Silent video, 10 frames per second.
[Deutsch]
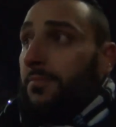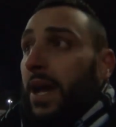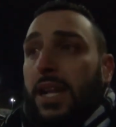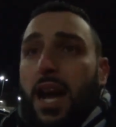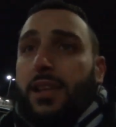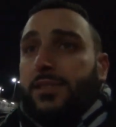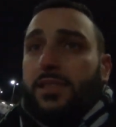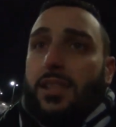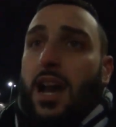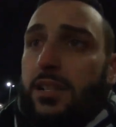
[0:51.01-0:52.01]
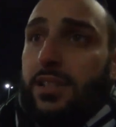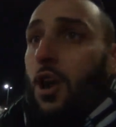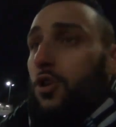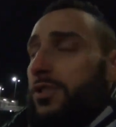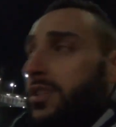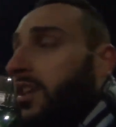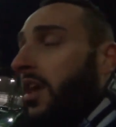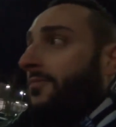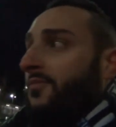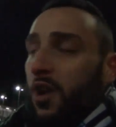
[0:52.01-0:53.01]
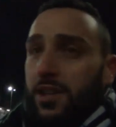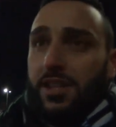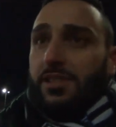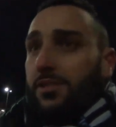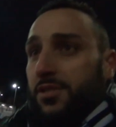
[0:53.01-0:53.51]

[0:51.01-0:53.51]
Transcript: meiner Ansicht nach, die auch nicht gegeben worden ist.